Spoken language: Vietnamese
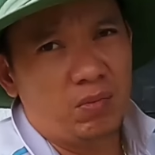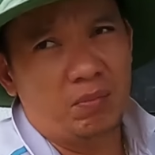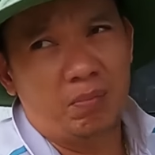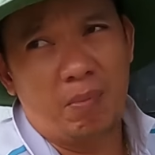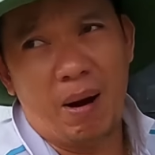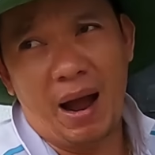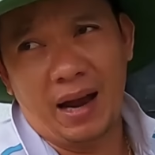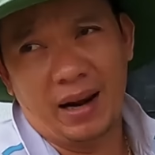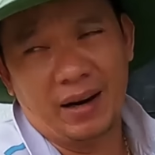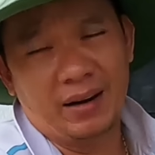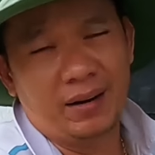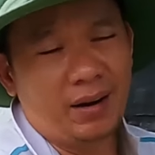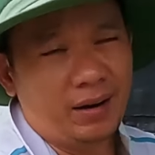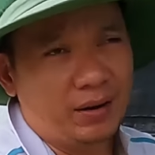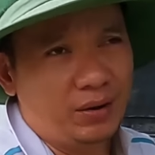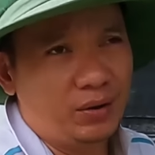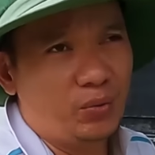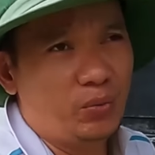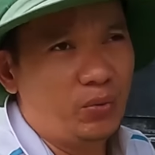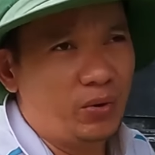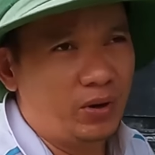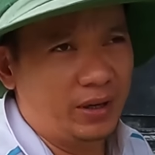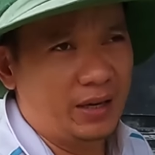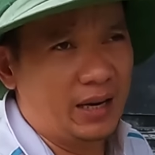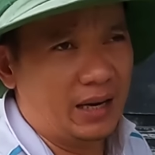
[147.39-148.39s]
một bản lĩnh
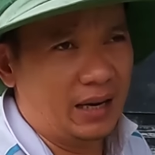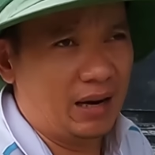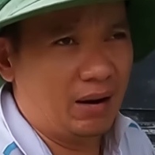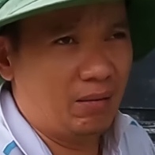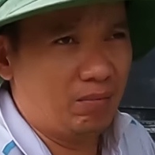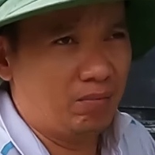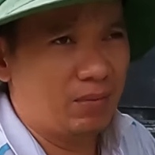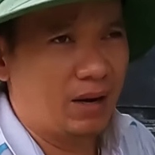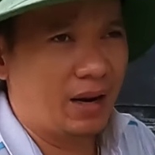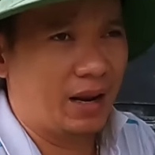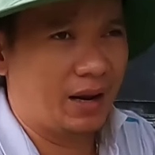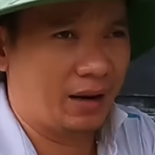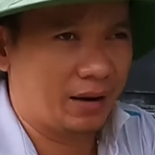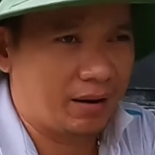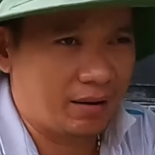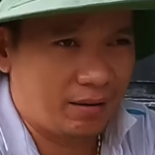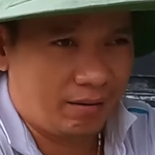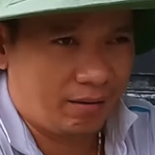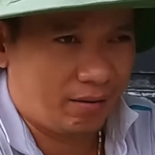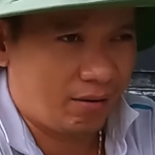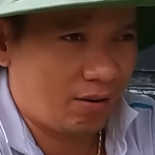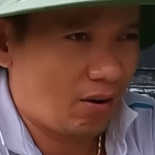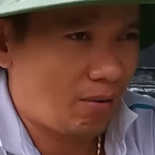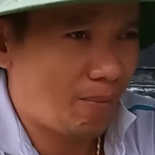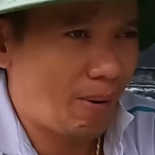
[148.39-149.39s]
của một người đàn ông là
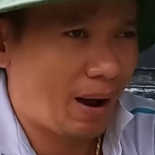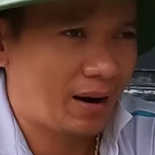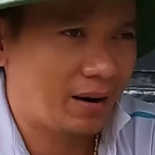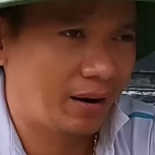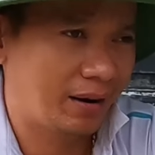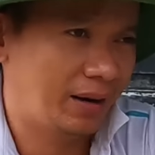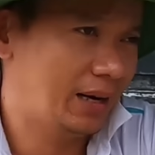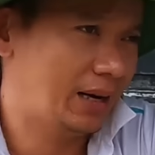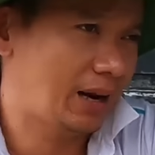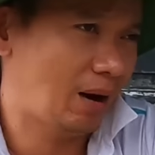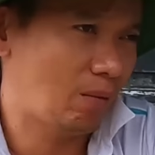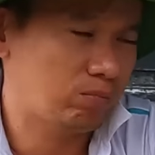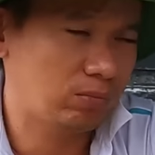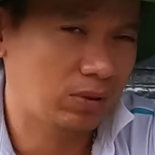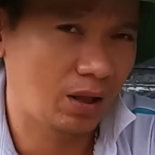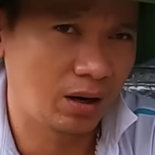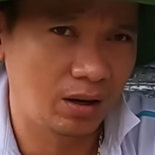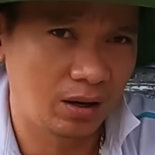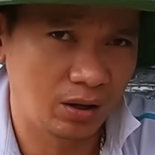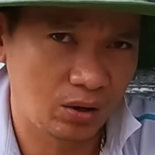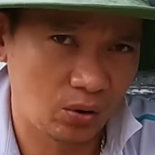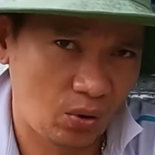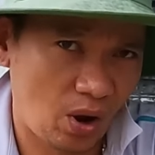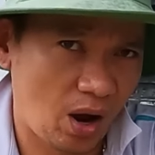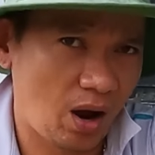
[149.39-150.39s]
có bản lĩnh hay không
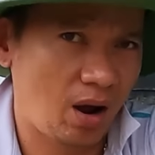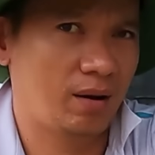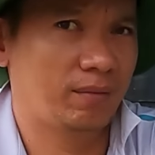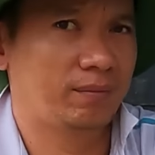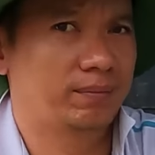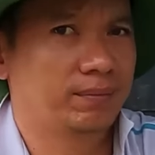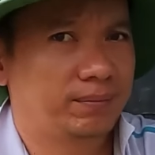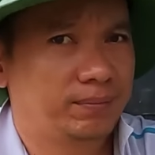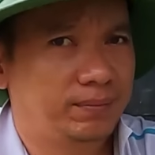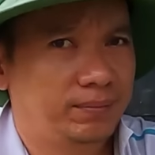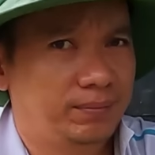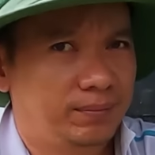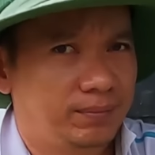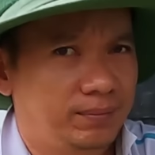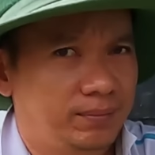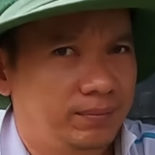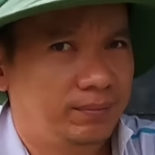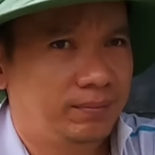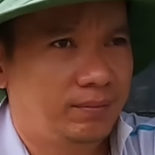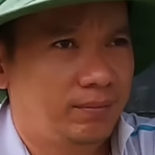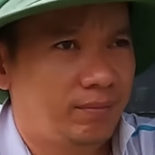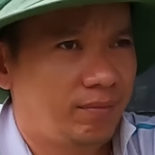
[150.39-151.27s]
từ cái chỗ đó. Ừ.